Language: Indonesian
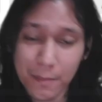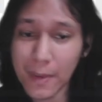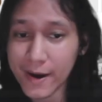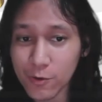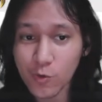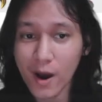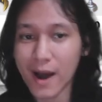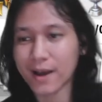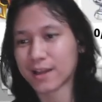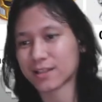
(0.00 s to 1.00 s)
bareng gue
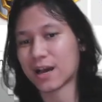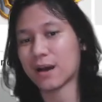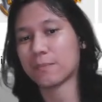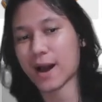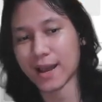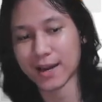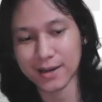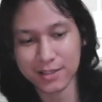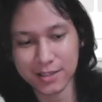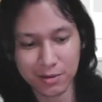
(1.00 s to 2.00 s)
kita main
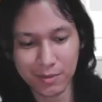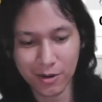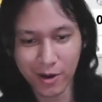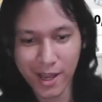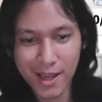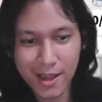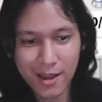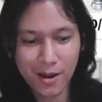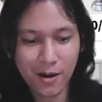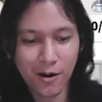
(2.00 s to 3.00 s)
teman-teman ya. oke okay?
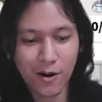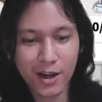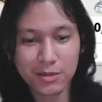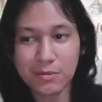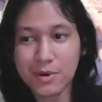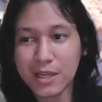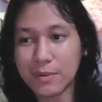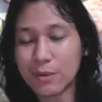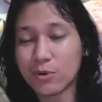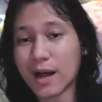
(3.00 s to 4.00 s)
Oke teman-teman,
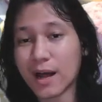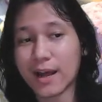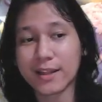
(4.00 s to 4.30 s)
gimana menurut kalian